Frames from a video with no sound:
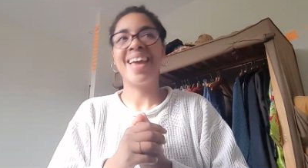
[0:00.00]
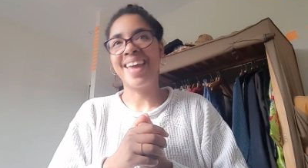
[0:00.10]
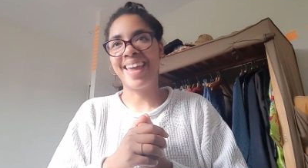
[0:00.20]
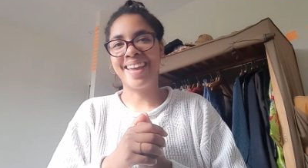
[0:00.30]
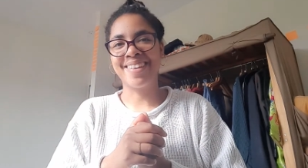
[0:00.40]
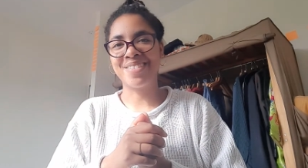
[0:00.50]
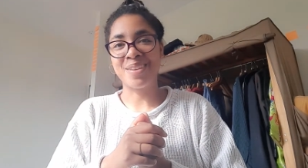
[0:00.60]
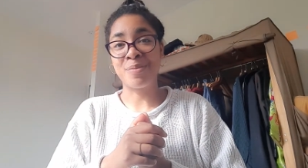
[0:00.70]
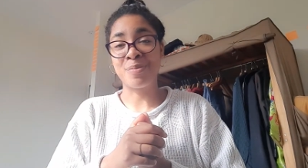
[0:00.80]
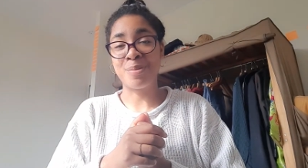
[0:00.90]
Et euh, tout
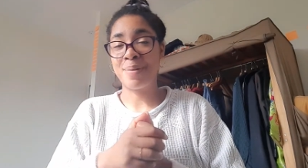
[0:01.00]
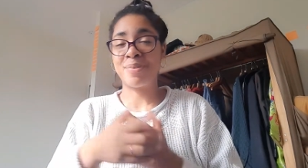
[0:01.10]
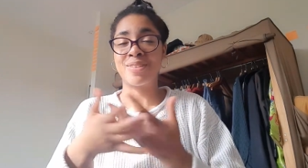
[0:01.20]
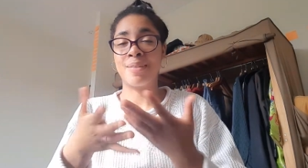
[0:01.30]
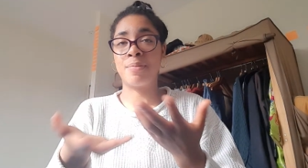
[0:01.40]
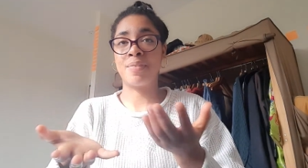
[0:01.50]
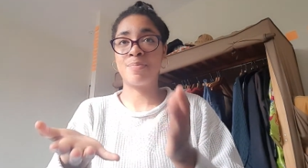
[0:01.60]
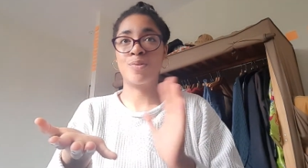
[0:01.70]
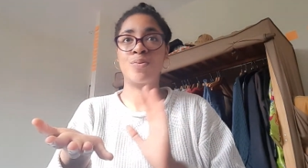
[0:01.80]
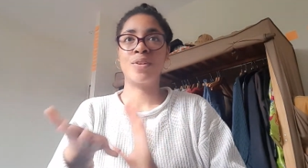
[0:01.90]
simplement ne pas porter les mêmes
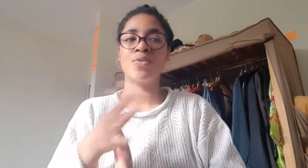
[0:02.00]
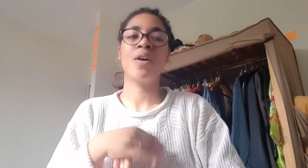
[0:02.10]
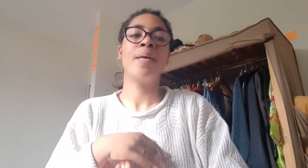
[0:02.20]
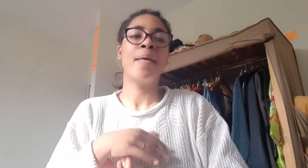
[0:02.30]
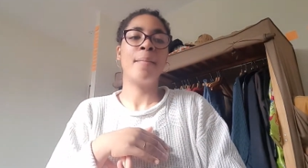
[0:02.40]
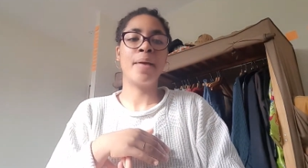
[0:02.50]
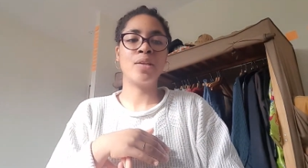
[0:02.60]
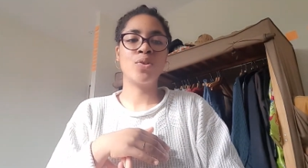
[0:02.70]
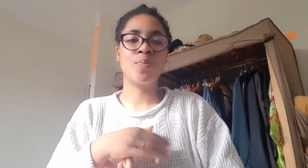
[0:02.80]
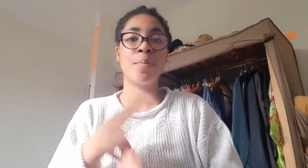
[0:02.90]
vêtements tous les jours, bah,
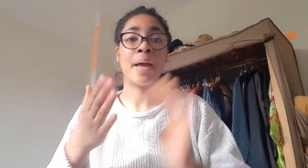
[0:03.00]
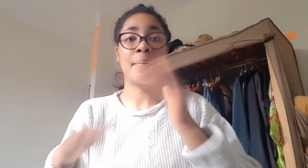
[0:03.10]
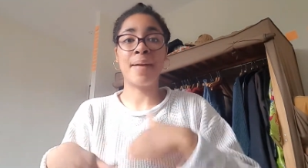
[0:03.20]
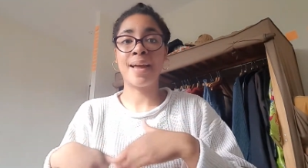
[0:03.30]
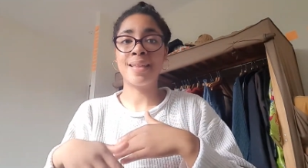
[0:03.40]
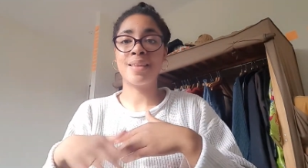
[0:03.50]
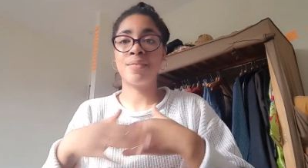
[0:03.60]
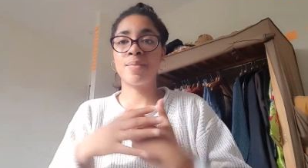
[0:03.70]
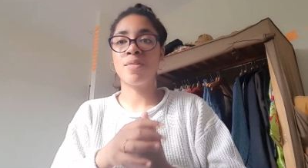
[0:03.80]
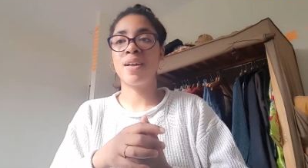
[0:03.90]
tu peux préparer tes
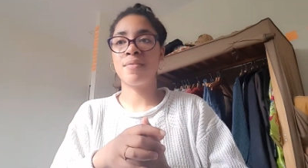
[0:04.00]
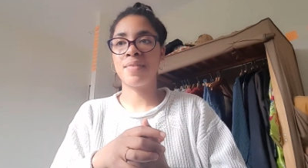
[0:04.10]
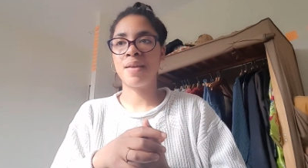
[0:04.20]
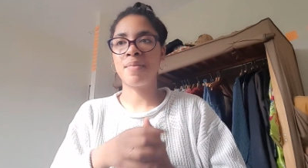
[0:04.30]
vêtements la veille.